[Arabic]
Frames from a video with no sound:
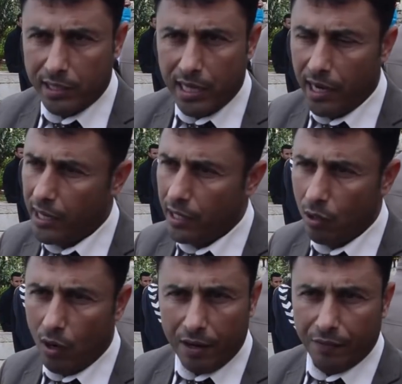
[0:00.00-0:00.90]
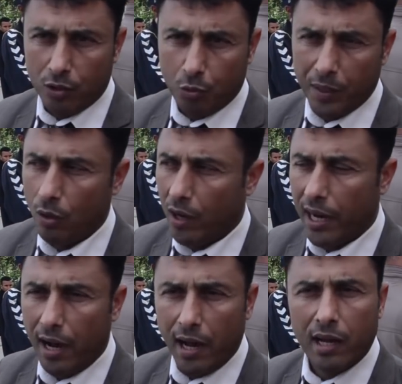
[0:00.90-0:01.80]
مرتاح لانه عارف راسه
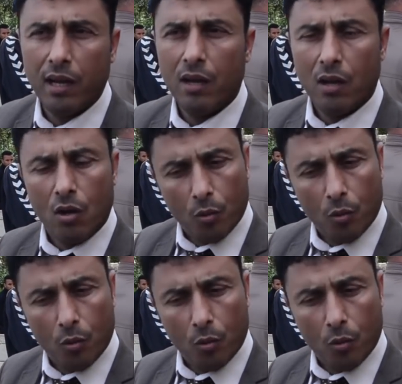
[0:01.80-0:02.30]
بانه على حق